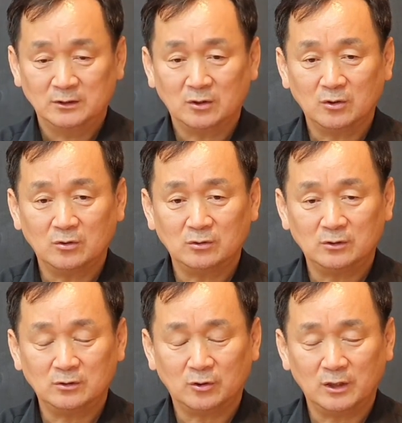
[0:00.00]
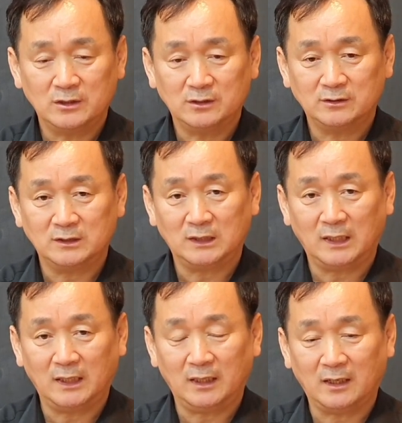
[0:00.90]
천 원을 손에 쥐었을
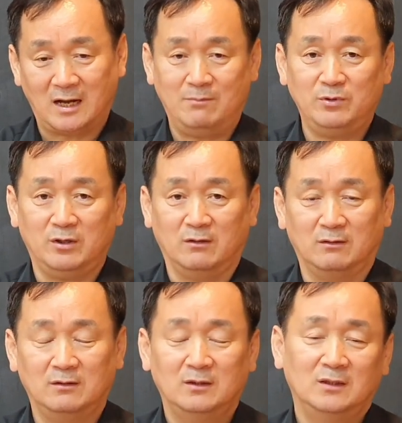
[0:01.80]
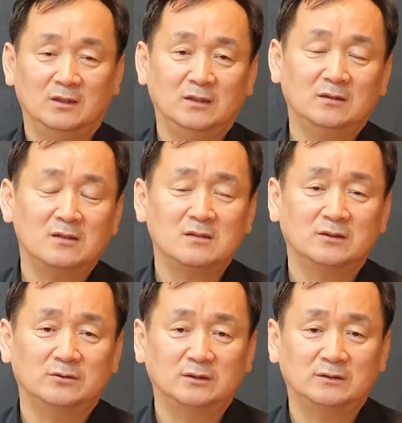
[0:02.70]
때 감격, 이러한
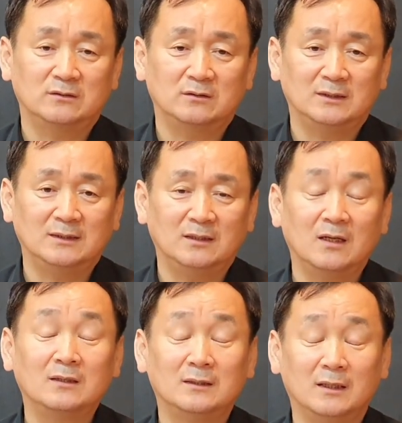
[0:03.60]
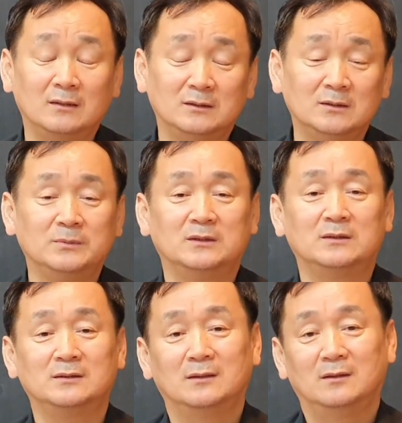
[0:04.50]
것으로서 인간된
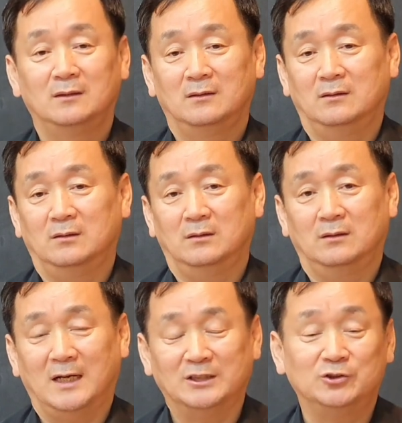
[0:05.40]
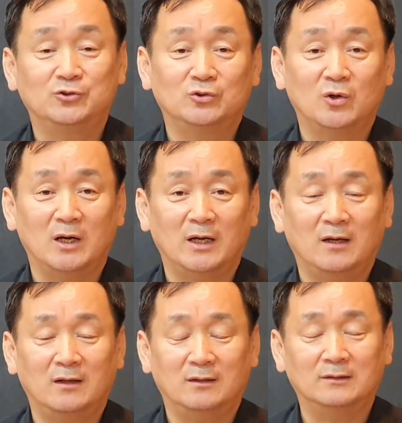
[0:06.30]
의미를 어, 가질
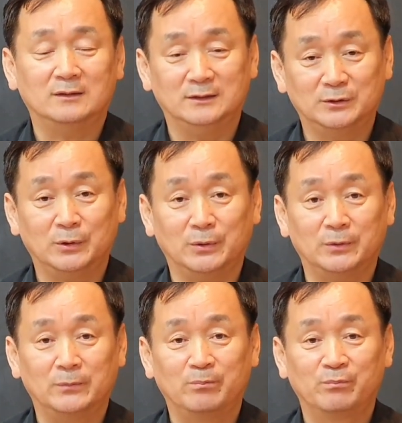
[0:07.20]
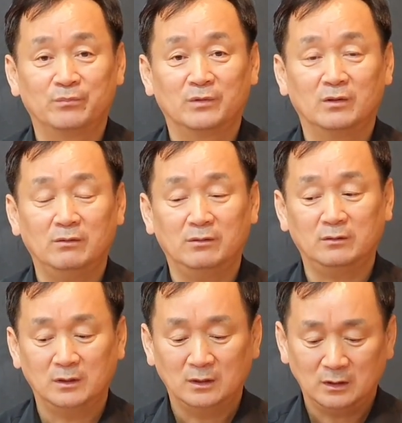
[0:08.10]
수가 있어요.
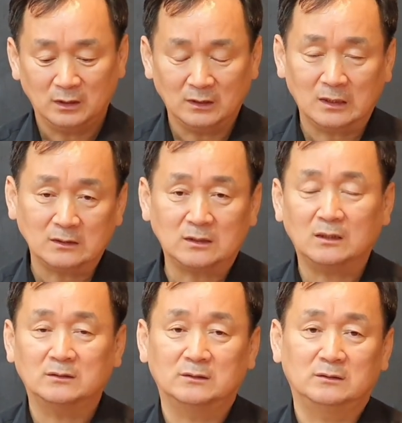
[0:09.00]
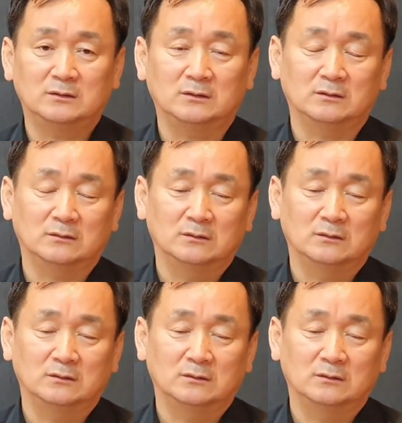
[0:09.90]
그래서 인간이란 것은